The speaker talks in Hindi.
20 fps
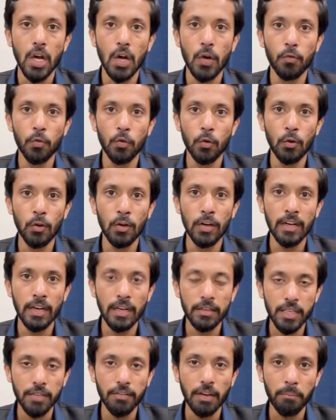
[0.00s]
वो
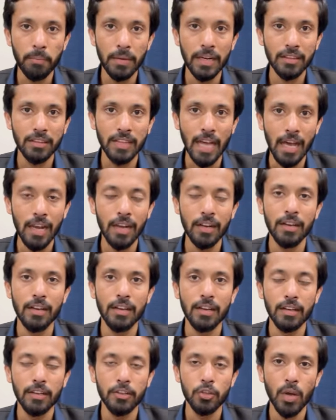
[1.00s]
सिर्फ अपनी दाल
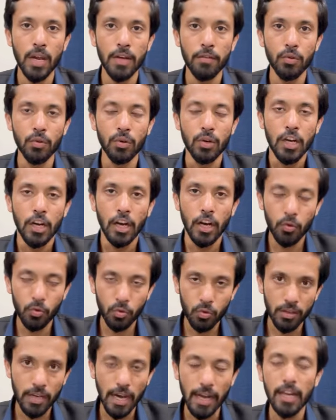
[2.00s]
जो है वो
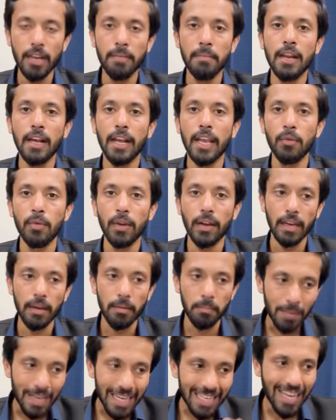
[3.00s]
उनको गालने में लगे हुए कि
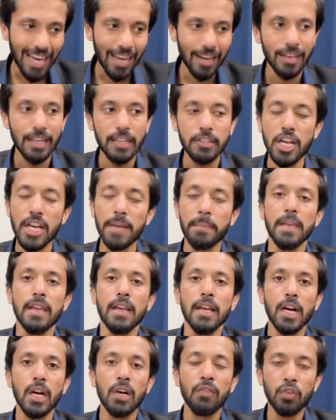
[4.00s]
मेरी दाल गल
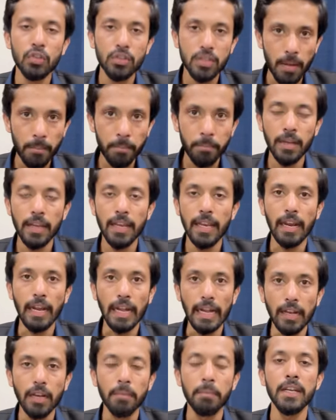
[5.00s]
जाए वो जहाँ एक
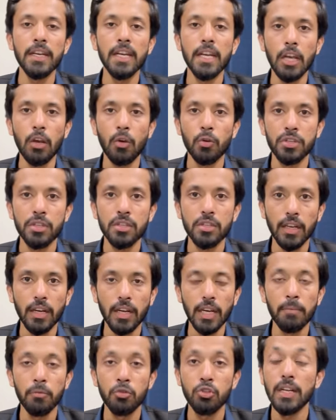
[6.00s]
लीडर बनने की कोशिश कर
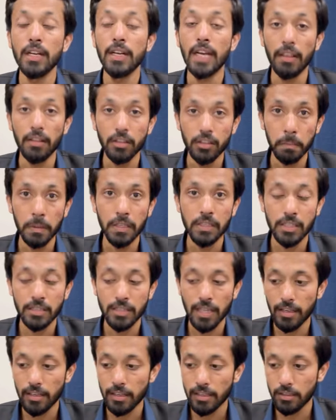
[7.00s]
रहे हैं मौजूदा क्यादत भी इसी
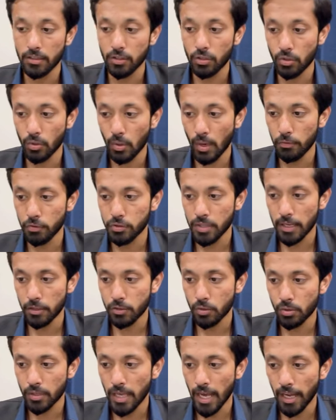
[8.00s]
जो है वो सारी
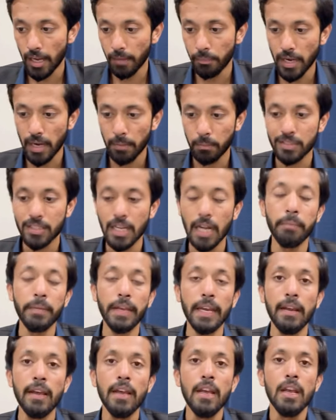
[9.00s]
सूरत के अंदर आपके सामने है